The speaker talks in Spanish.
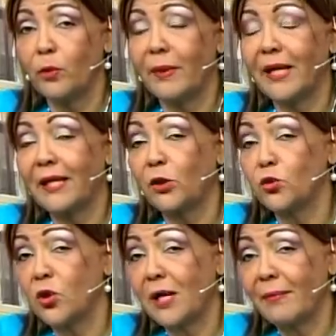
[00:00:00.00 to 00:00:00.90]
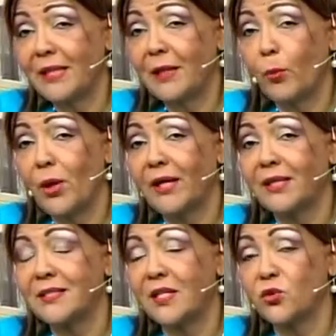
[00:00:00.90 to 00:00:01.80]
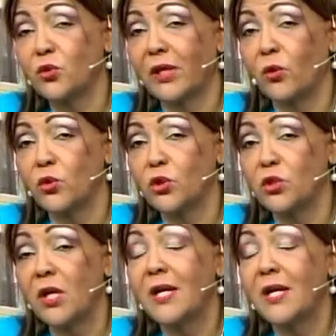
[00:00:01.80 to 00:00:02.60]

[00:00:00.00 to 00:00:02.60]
para que no solamente puedan crecer sus negocios,